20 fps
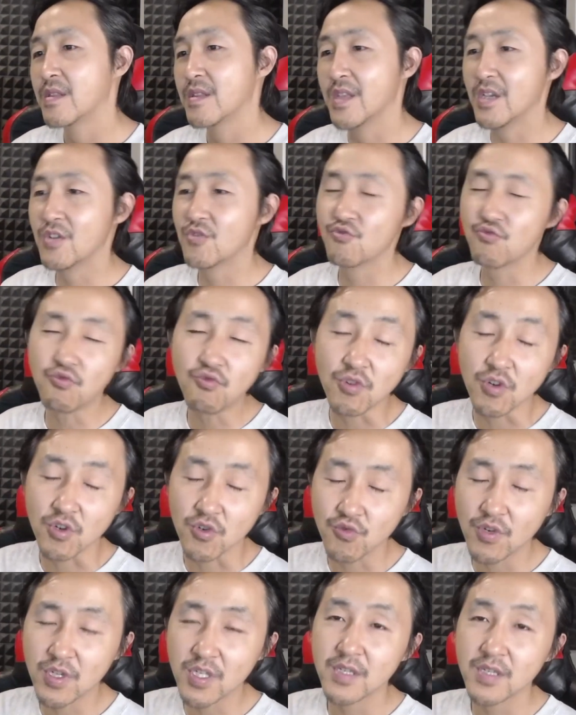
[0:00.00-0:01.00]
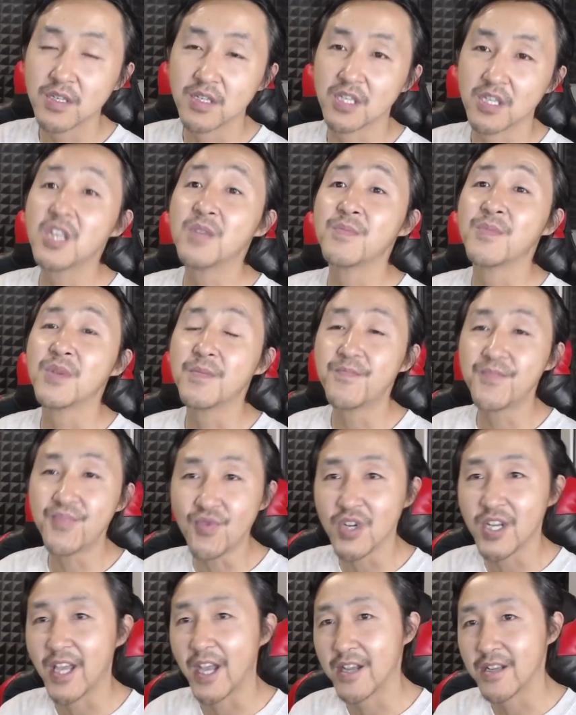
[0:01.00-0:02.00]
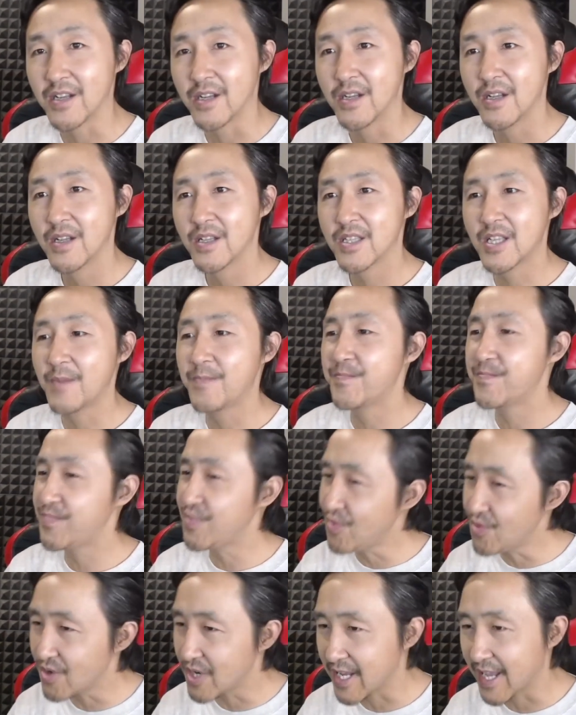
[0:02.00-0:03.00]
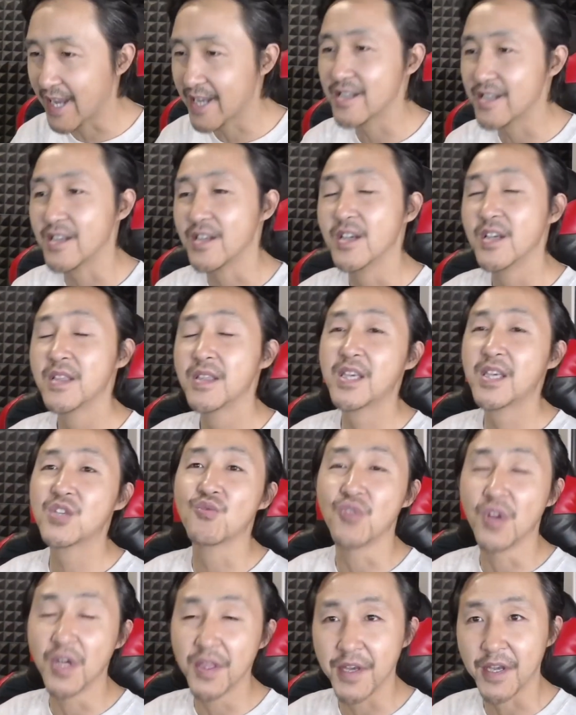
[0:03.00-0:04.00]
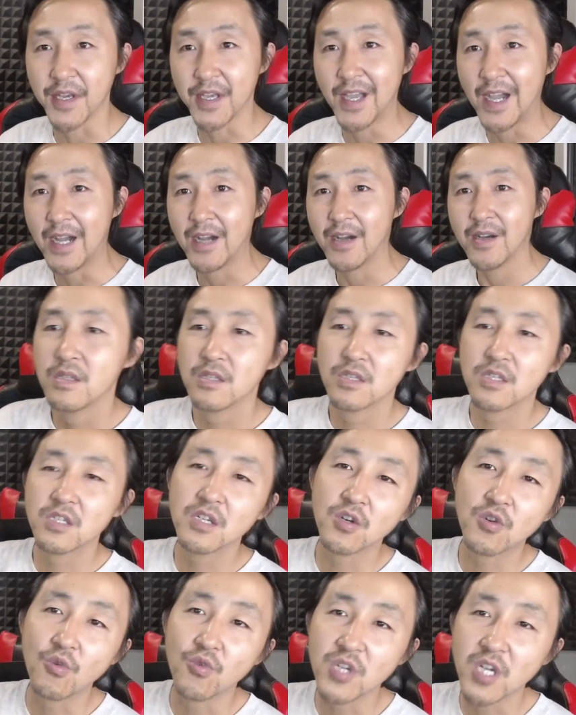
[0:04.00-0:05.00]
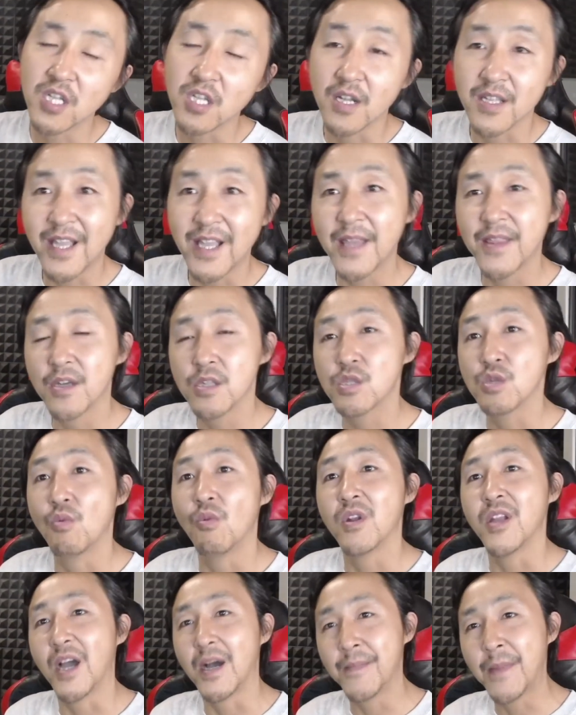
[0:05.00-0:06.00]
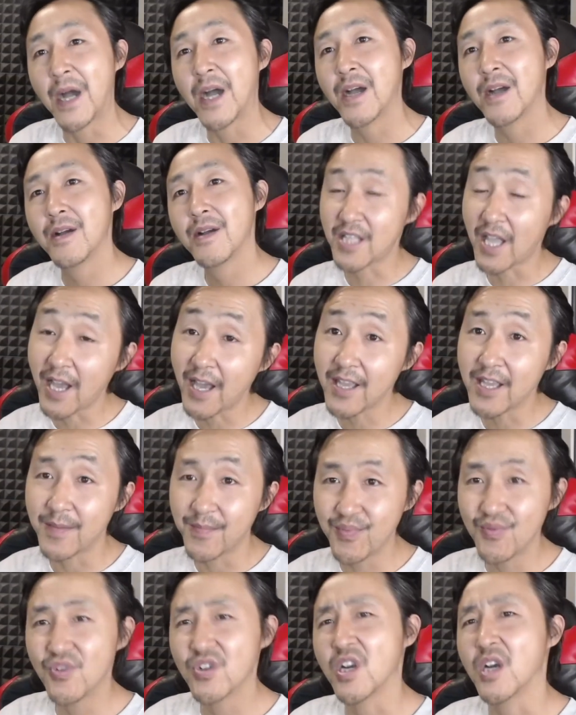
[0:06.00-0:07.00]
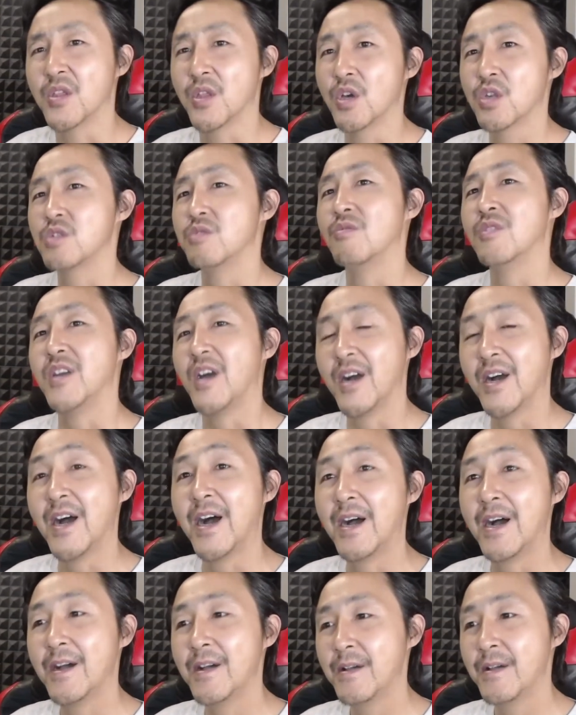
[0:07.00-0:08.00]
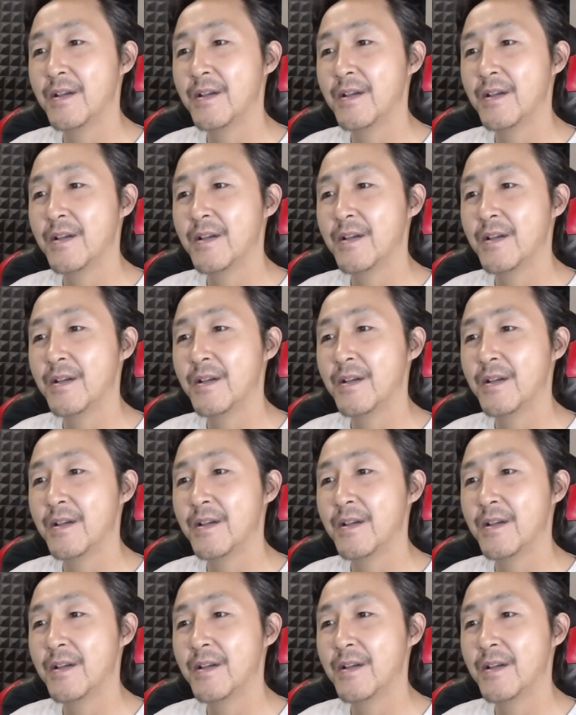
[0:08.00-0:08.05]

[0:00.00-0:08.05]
那如果说习近平不连任，他不连任，那又能怎样？这共产党他能从良吗？他也不可能从良啊。